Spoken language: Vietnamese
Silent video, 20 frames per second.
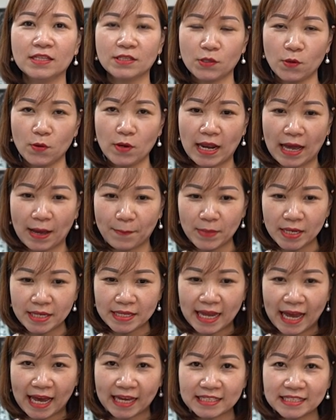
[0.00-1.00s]
Tôi là Bích
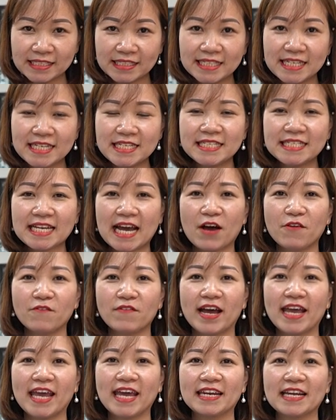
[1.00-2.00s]
Nhạn, xin chào
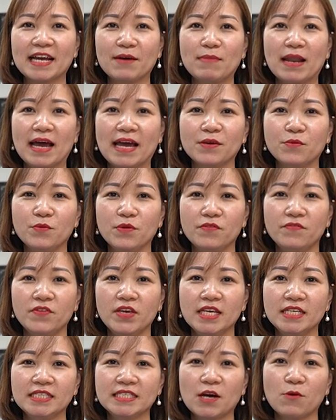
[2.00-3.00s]
và hẹn gặp lại quý
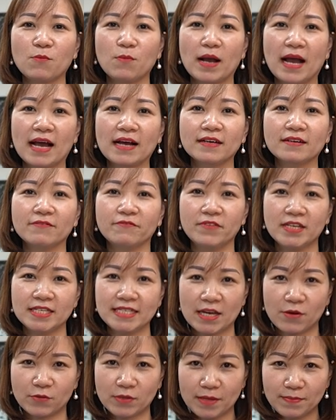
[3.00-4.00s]
vị trong các
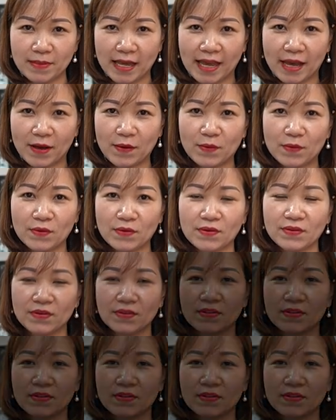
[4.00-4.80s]
video tiếp theo.